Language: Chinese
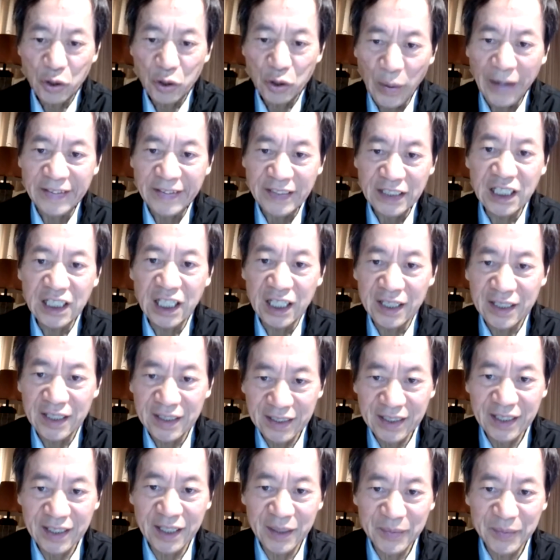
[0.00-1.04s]
晚一个，你们
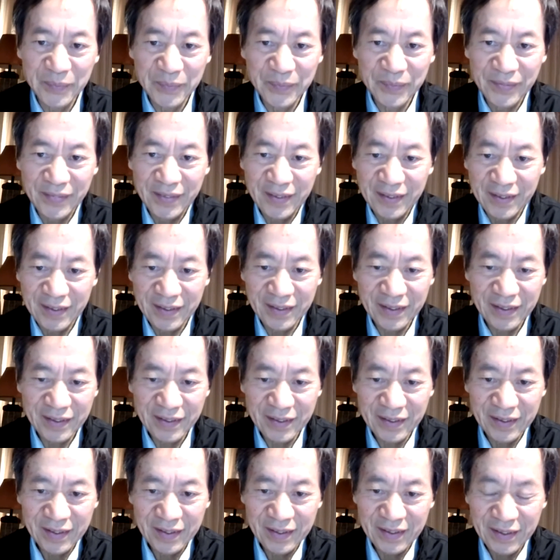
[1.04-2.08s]
十二点呢？我想我
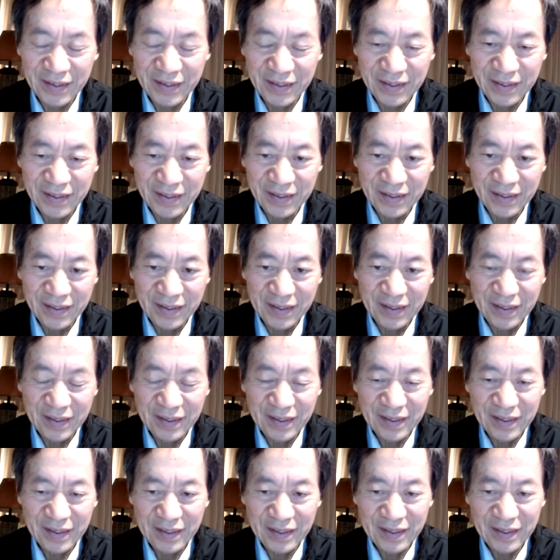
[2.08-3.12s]
十点来正好
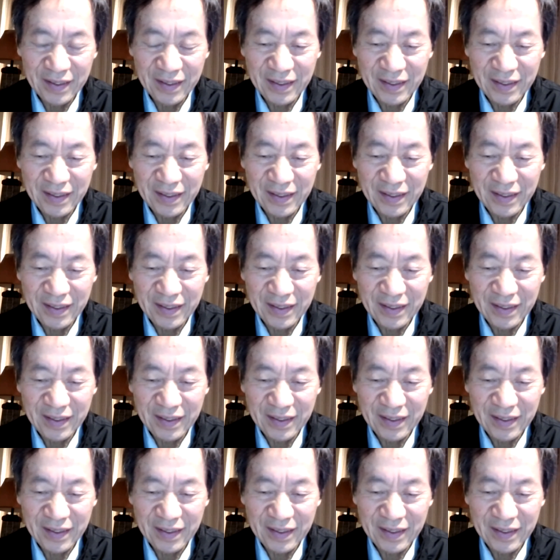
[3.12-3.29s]
啊。